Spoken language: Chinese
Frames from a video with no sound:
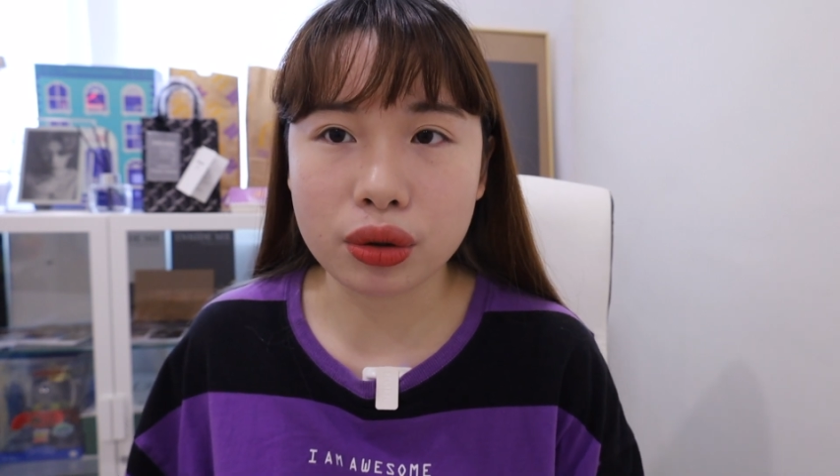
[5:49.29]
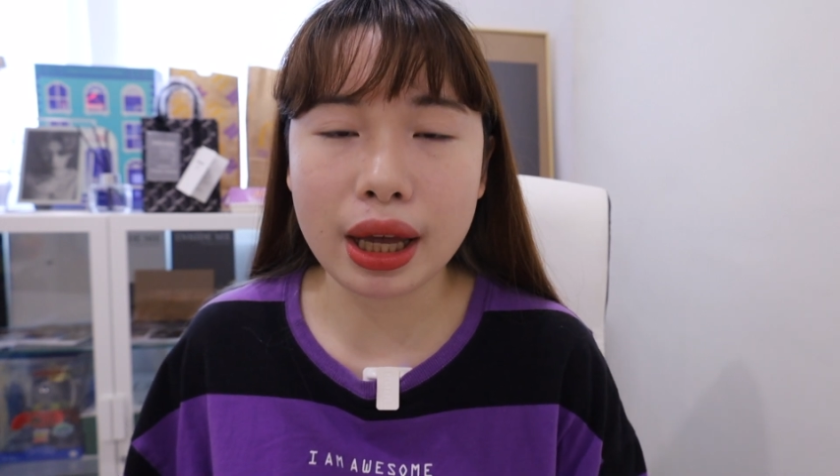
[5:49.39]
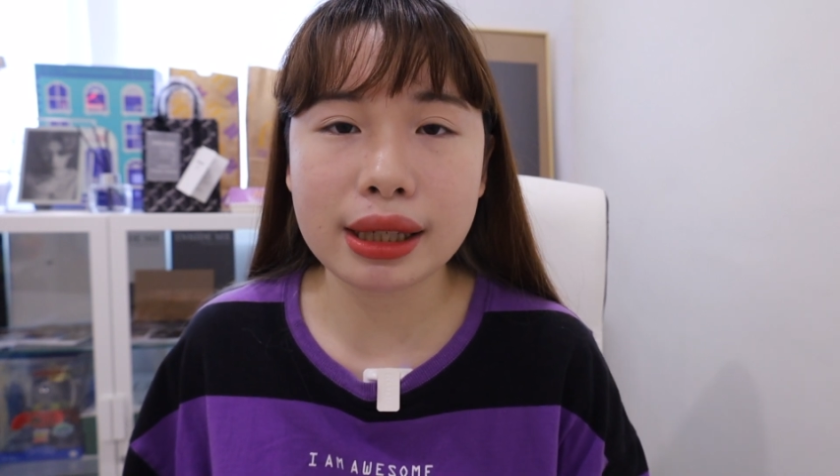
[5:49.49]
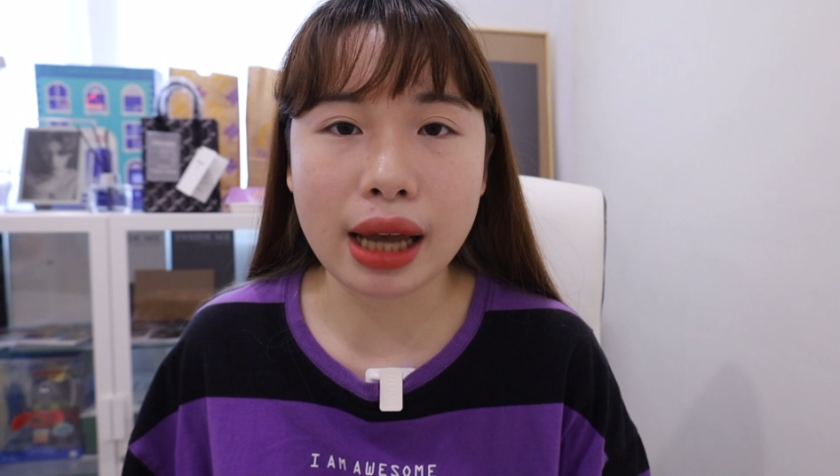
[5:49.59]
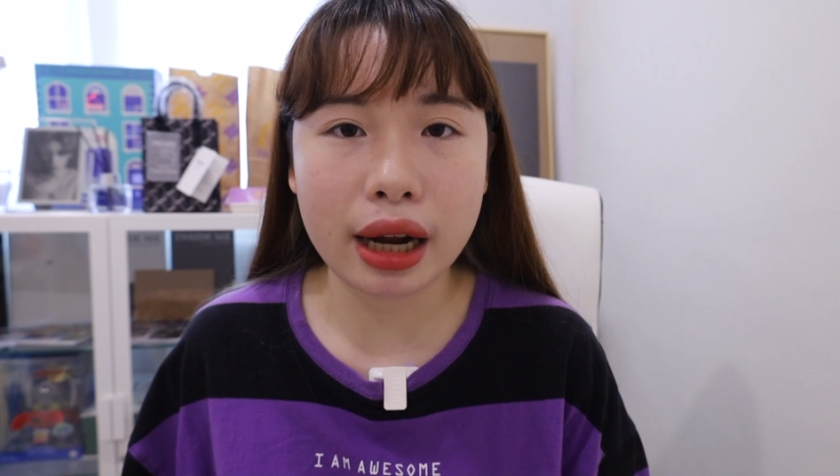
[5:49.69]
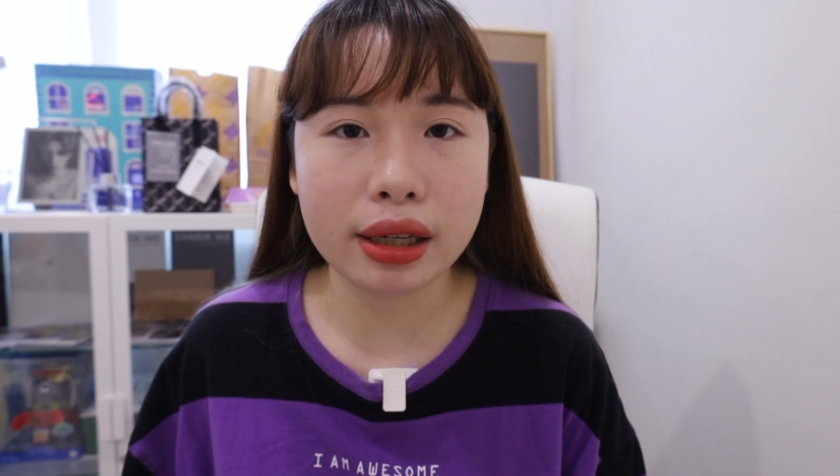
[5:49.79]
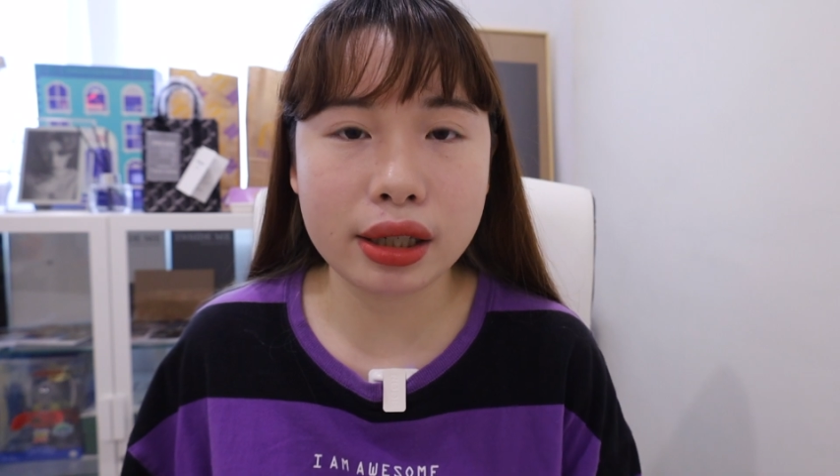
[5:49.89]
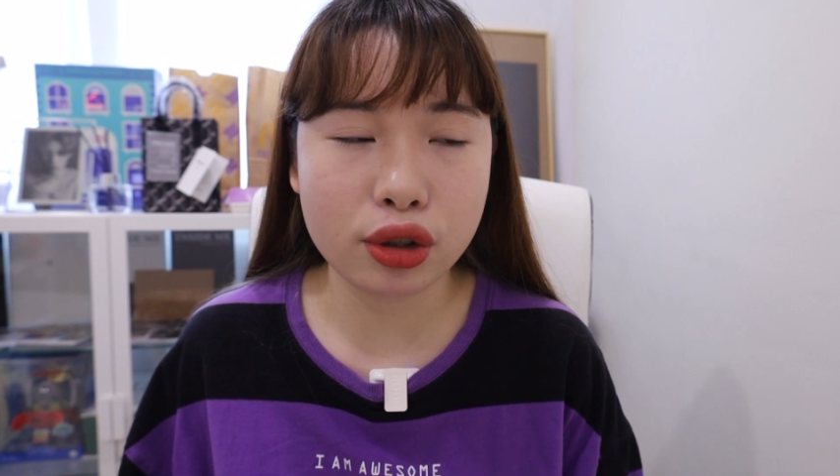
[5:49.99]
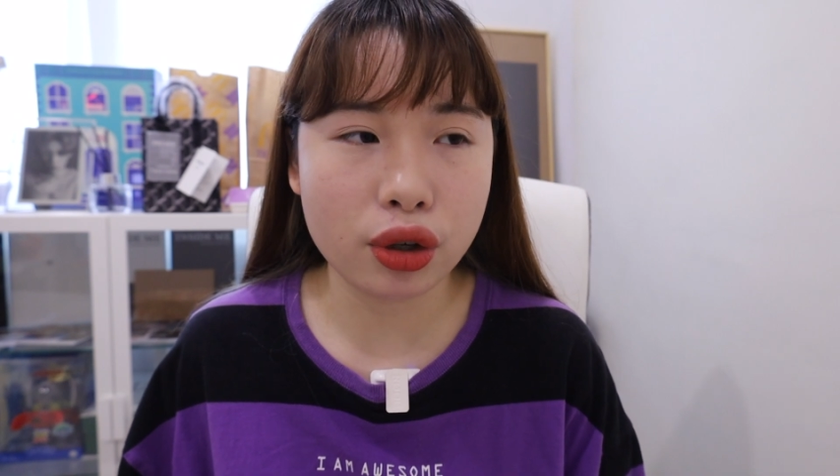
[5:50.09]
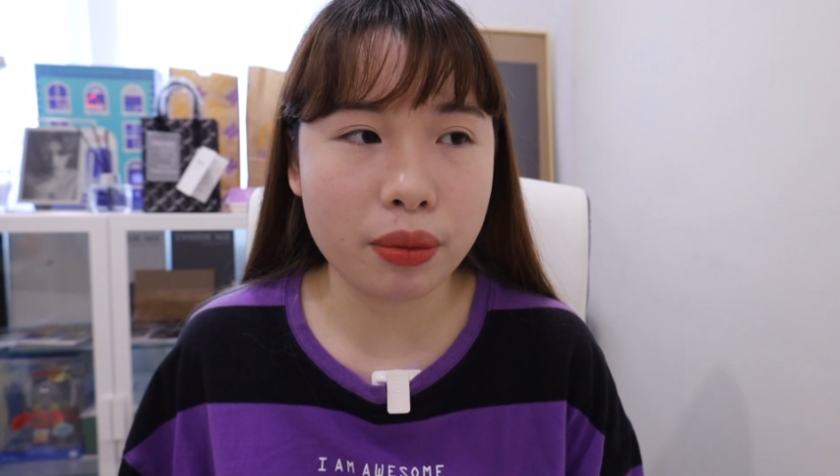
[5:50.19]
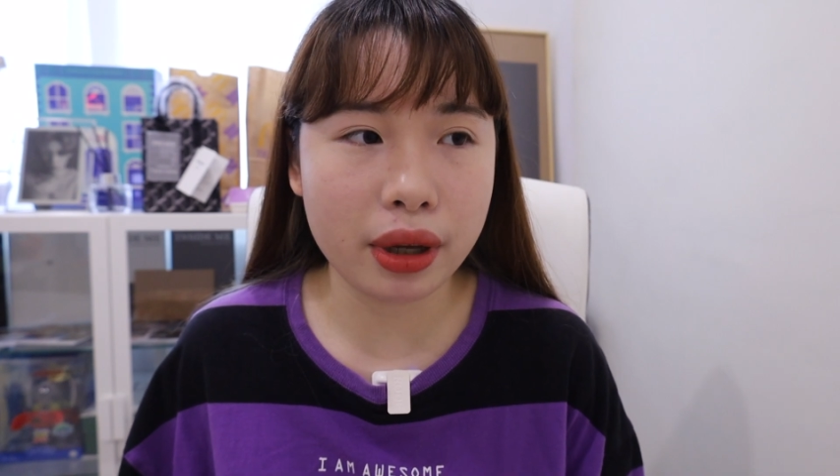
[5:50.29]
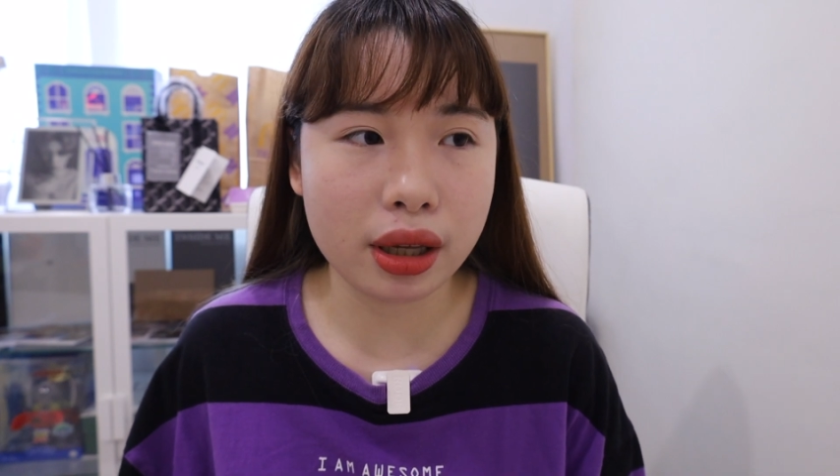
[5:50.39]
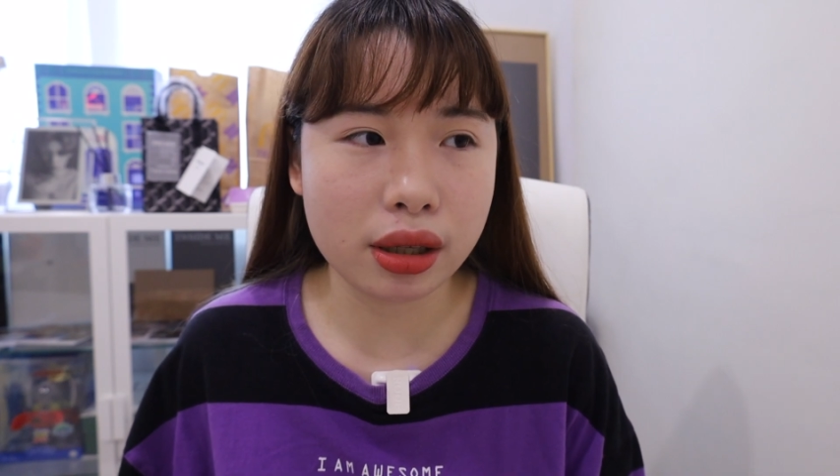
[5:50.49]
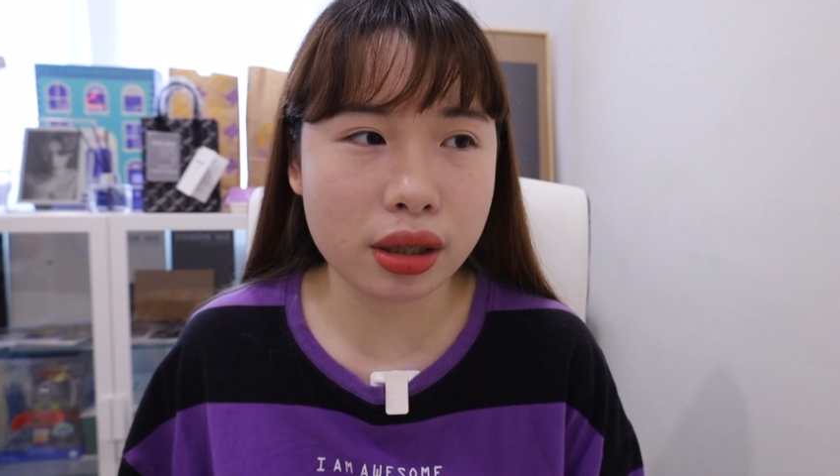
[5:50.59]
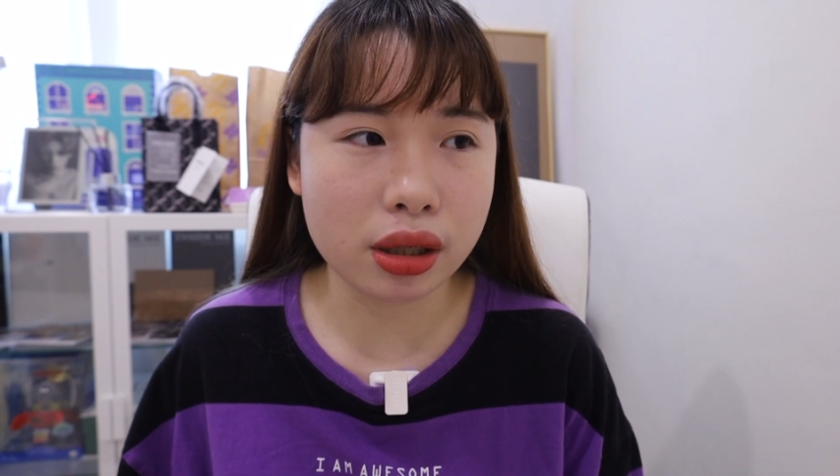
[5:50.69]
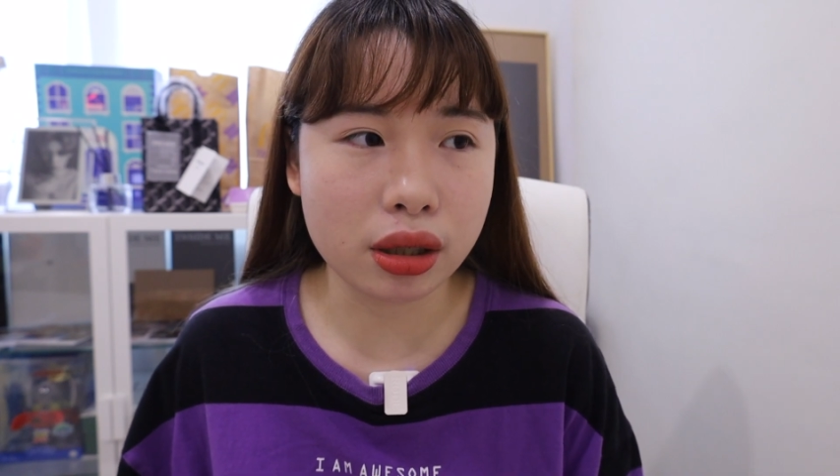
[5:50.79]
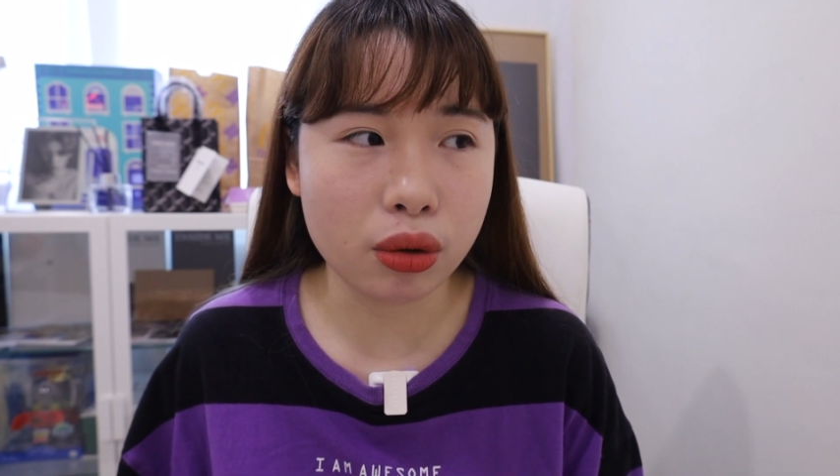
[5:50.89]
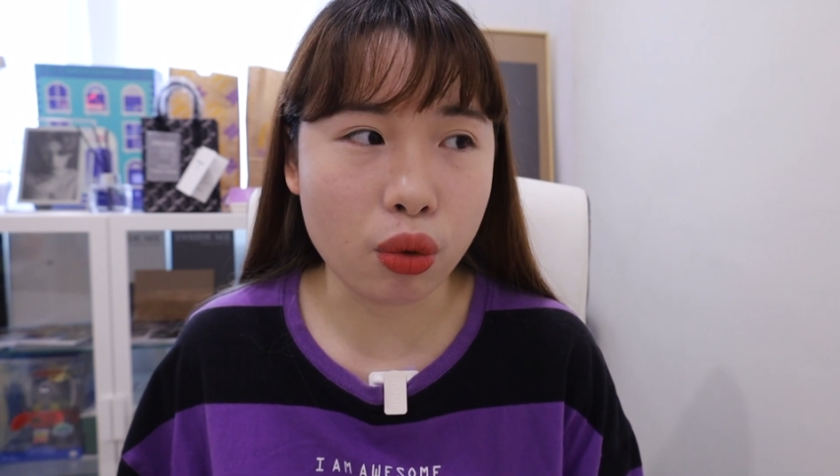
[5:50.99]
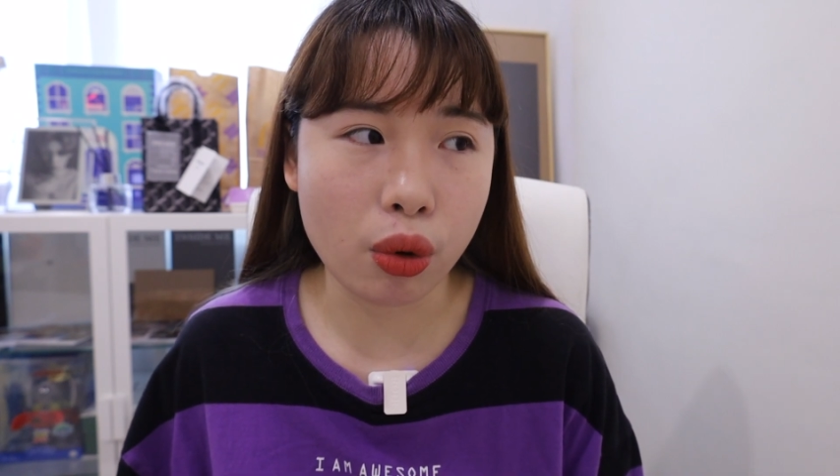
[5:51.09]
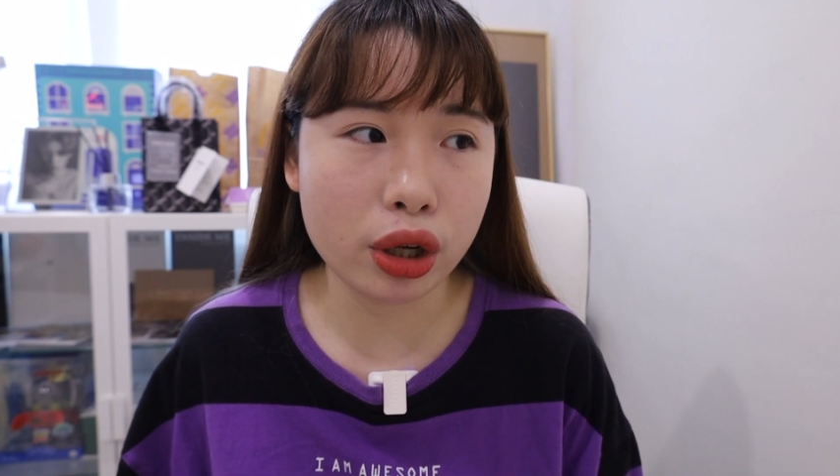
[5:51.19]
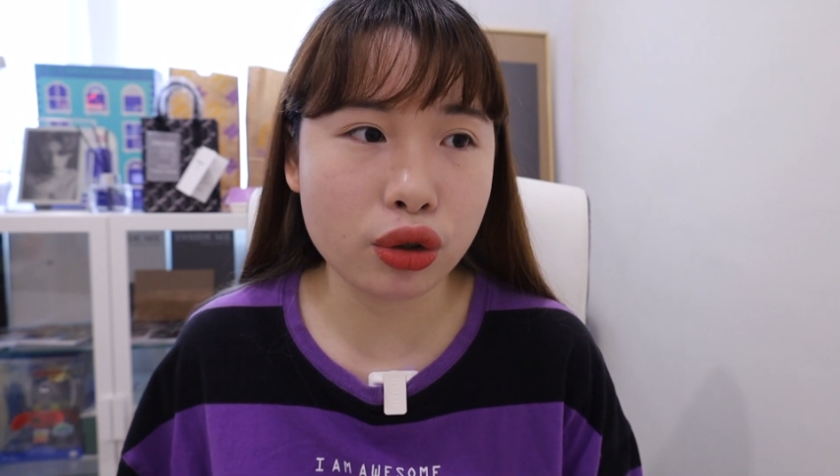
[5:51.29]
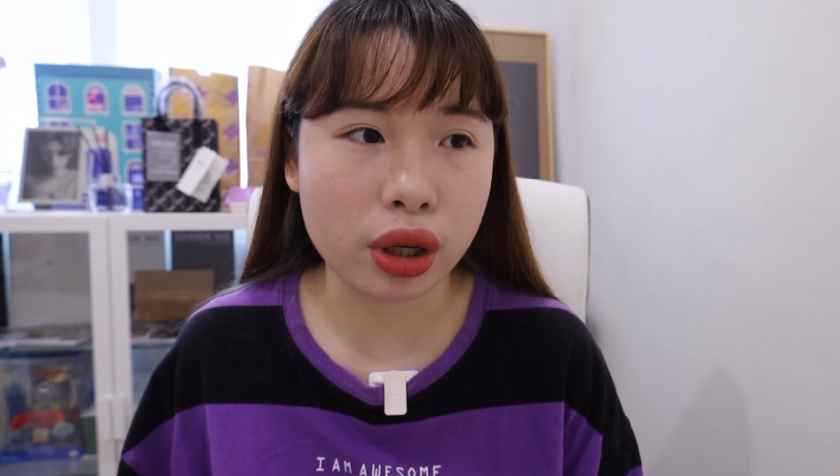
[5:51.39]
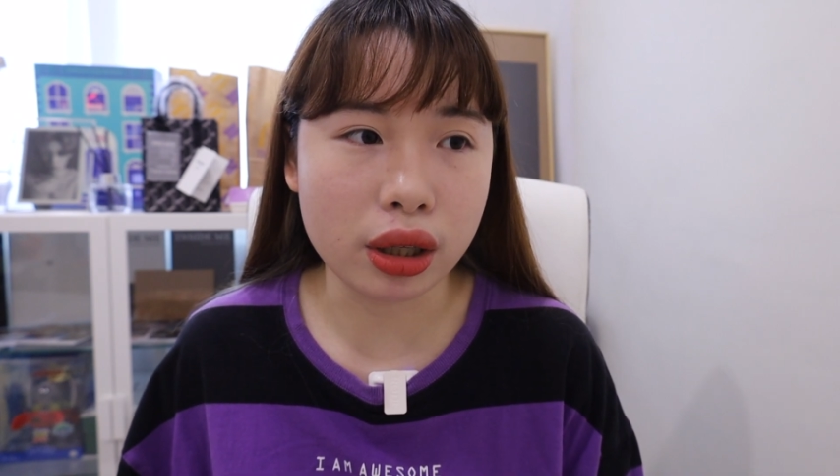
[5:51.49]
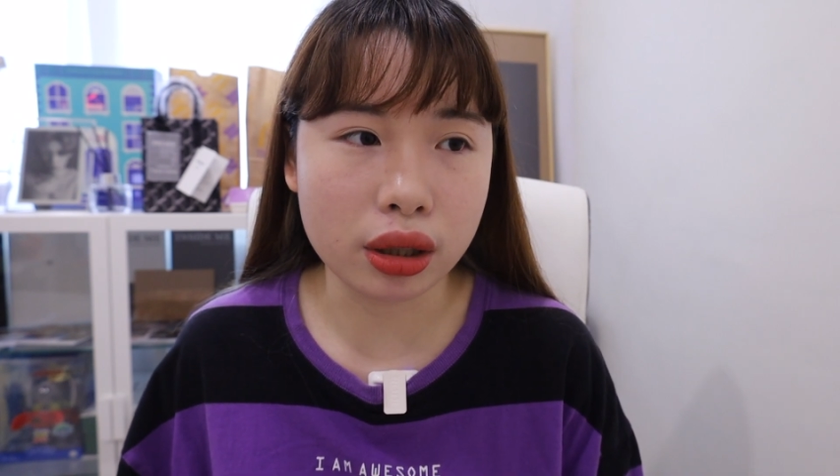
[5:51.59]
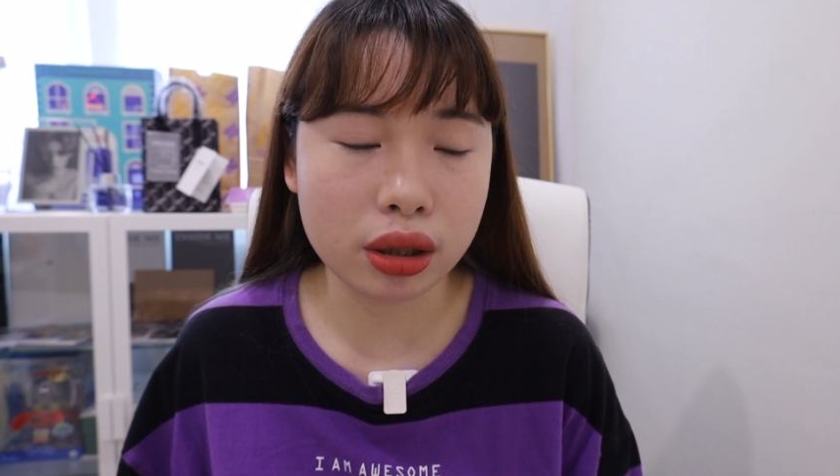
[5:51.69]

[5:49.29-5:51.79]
但宅日记就会变成是我会选，